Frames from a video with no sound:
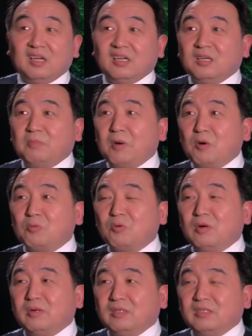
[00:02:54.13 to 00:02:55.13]
和包
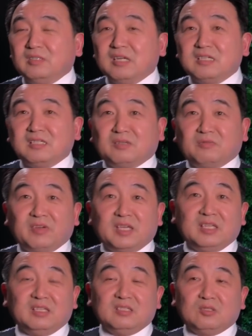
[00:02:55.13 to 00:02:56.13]
括任正
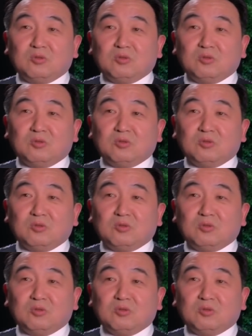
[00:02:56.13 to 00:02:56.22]
非